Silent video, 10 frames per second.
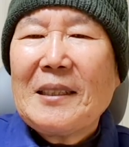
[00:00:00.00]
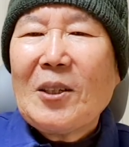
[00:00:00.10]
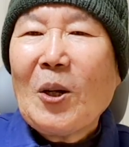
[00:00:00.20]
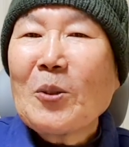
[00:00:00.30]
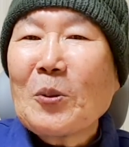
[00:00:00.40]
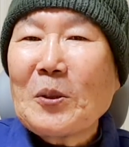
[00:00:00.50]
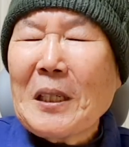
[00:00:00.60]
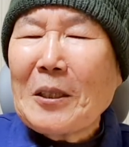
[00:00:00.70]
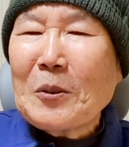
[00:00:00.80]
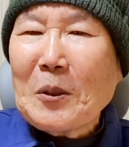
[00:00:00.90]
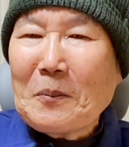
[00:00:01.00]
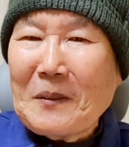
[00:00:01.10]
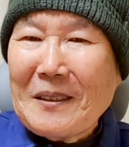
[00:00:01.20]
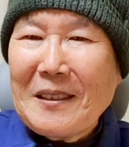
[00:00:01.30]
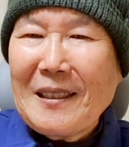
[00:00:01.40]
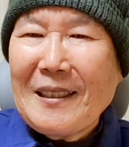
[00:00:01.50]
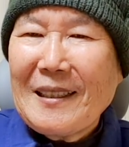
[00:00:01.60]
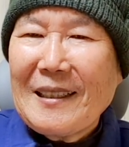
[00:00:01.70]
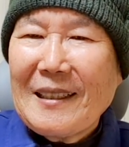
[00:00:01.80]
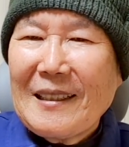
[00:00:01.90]
허투루 살 수 없지.
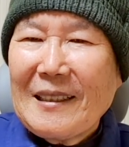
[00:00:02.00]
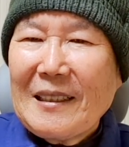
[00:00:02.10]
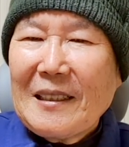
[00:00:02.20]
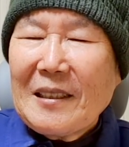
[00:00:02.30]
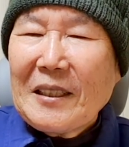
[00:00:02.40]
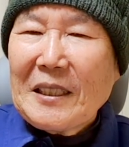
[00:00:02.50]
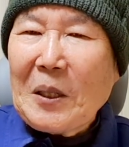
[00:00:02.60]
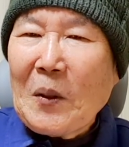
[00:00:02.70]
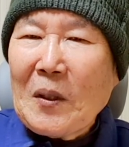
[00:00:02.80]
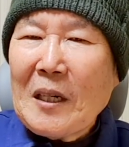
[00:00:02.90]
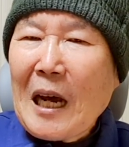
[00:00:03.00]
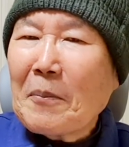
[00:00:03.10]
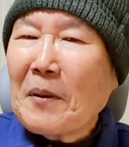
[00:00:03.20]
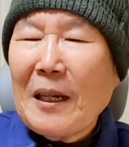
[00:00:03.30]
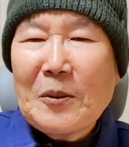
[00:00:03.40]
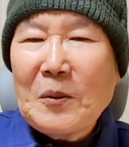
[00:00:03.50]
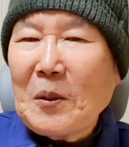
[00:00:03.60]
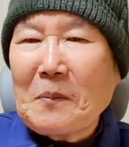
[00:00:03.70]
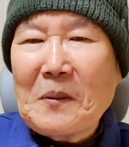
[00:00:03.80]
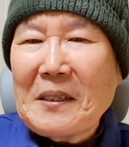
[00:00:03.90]
세월을 낭비할 수
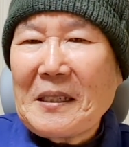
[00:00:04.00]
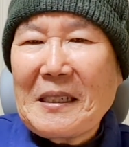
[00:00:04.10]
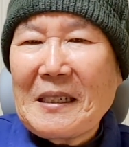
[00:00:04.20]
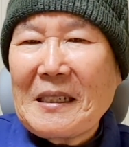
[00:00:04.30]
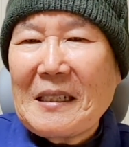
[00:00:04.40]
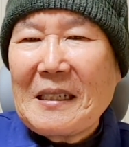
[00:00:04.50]
없지.